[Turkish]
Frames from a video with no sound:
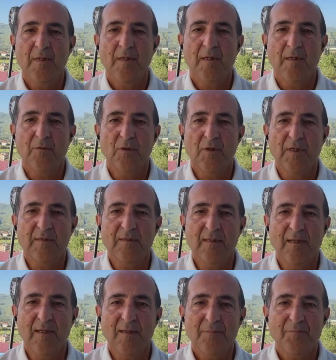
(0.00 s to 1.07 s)
E,
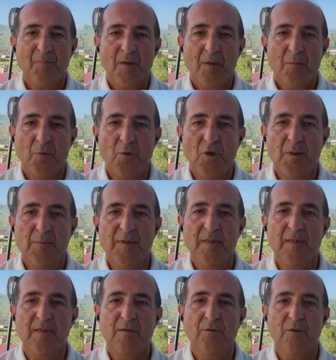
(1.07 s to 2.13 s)
dolayısıyla böyle bir e,